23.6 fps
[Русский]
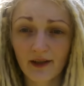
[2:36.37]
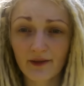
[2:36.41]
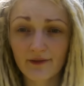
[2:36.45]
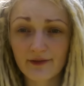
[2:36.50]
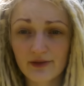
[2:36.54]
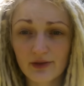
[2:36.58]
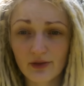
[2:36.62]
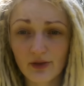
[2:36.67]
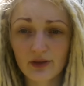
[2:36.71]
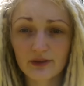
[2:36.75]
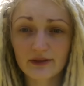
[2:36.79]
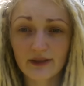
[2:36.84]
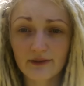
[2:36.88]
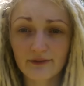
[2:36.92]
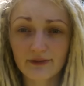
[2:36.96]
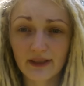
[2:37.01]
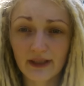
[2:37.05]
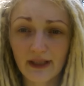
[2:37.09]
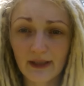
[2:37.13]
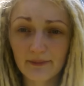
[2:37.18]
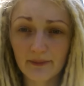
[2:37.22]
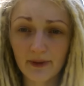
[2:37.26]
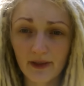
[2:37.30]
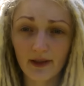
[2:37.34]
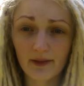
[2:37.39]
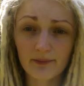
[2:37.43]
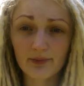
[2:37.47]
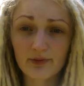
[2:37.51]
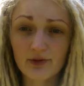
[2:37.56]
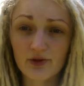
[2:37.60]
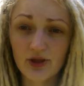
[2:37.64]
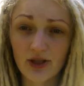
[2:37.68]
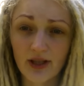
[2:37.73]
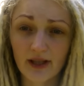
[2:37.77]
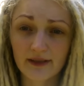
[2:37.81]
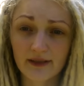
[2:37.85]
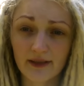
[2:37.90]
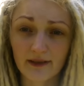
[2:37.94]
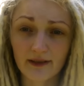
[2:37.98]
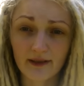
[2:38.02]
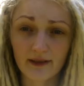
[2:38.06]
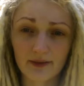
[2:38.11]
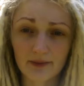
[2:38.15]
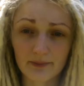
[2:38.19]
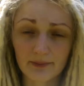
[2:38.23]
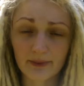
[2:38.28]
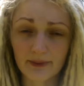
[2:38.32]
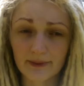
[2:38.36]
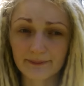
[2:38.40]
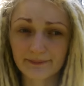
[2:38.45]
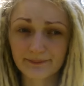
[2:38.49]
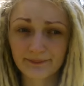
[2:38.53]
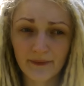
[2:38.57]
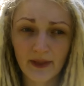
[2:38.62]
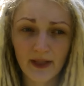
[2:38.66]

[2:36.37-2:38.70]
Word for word: все это время обучения как бы.